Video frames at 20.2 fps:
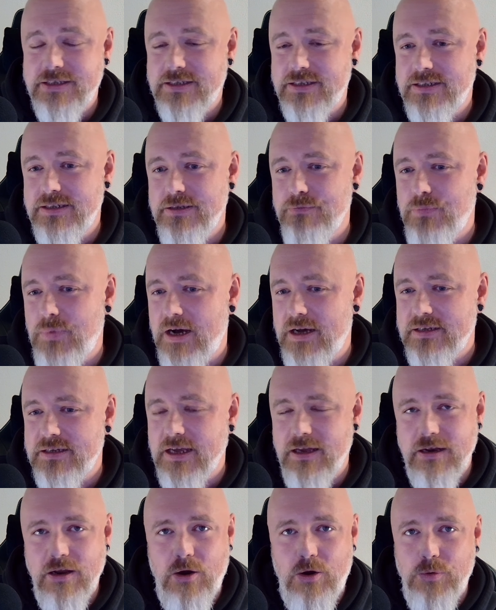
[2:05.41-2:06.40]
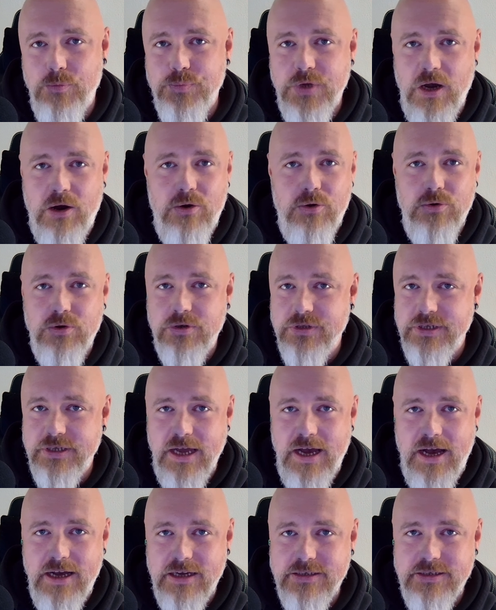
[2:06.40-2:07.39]
Steam hat erlaubt, auch
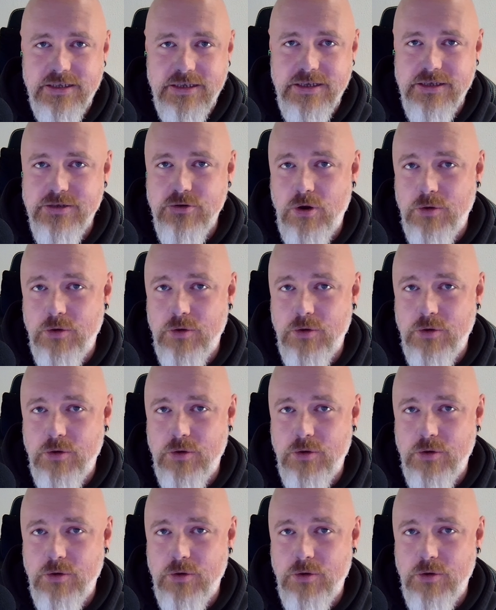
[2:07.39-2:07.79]
nach den